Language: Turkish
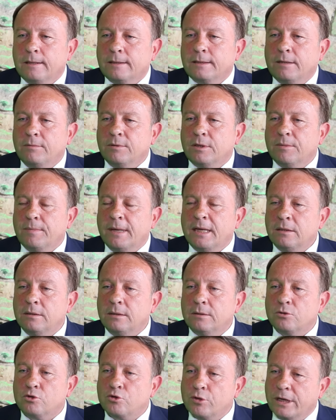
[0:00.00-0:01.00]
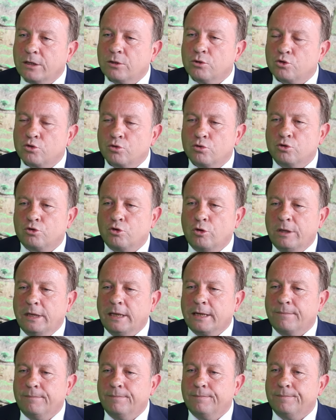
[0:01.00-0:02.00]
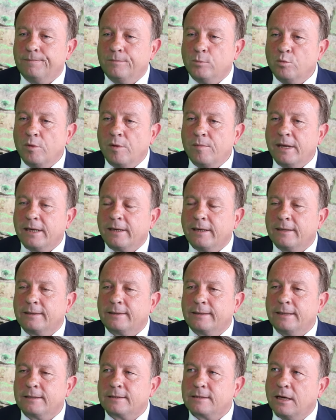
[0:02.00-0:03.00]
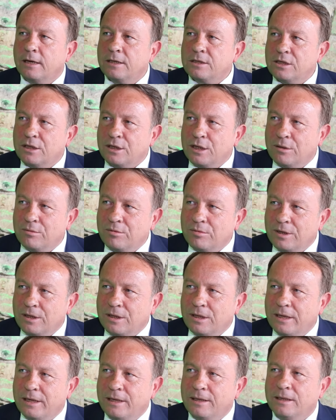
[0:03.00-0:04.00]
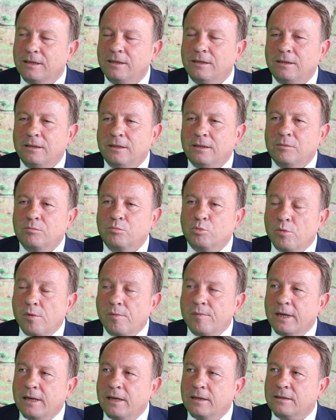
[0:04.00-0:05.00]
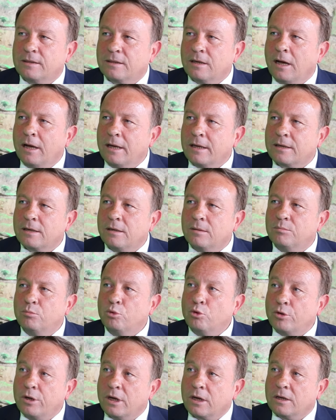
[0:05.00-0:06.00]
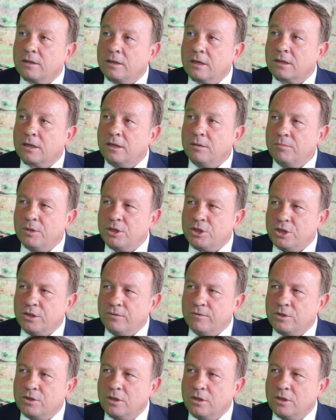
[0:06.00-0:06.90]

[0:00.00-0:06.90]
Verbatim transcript: Tabii ki ben sürekli şunu söylerim. Bu memlekette sadece Nebi Bey değil, bu memleketin hayrına bugüne kadar kim bir çivi